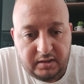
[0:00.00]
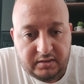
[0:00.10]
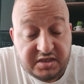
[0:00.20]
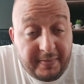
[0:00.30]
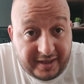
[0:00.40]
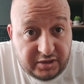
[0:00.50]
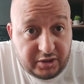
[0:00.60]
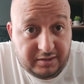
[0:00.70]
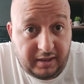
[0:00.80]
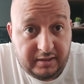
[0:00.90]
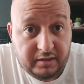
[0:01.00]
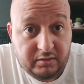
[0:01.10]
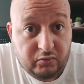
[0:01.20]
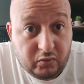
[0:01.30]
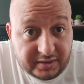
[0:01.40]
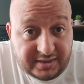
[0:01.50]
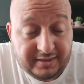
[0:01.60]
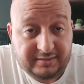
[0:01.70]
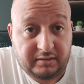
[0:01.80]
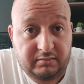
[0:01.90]
انت باغي تجي للطاليان
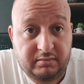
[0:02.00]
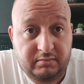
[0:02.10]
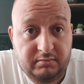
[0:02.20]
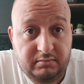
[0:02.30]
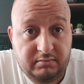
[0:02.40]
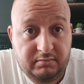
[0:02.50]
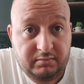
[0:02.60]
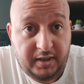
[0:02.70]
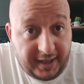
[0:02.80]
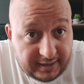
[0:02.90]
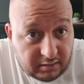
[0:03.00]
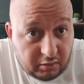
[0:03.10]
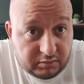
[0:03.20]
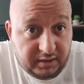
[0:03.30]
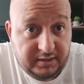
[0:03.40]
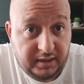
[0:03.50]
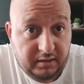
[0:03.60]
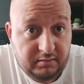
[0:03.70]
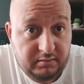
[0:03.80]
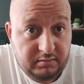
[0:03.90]
وكتخطط حاط الخطه ديالك